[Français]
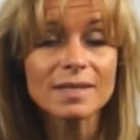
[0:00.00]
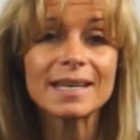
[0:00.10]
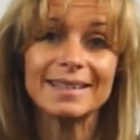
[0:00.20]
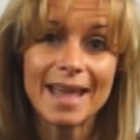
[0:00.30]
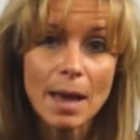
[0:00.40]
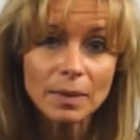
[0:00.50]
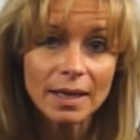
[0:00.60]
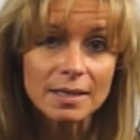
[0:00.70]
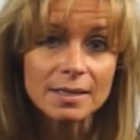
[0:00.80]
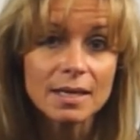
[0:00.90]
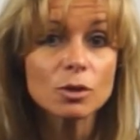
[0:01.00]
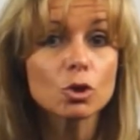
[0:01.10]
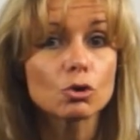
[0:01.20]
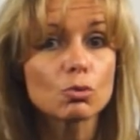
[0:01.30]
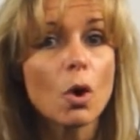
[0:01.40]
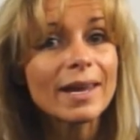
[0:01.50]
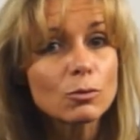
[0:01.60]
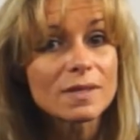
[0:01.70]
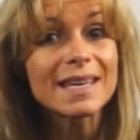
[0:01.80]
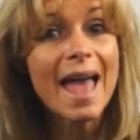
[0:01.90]
c'est d'apprécier ce que tu as
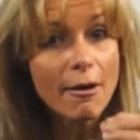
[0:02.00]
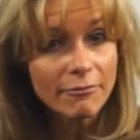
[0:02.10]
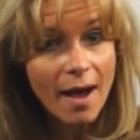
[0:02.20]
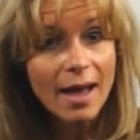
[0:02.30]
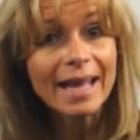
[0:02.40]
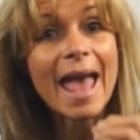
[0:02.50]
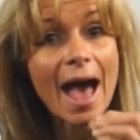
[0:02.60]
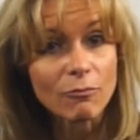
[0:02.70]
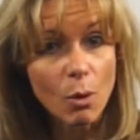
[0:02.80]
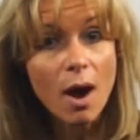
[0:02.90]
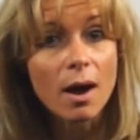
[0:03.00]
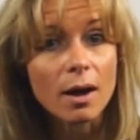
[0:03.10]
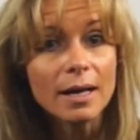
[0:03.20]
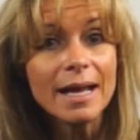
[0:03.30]
réussi à faire et à avoir,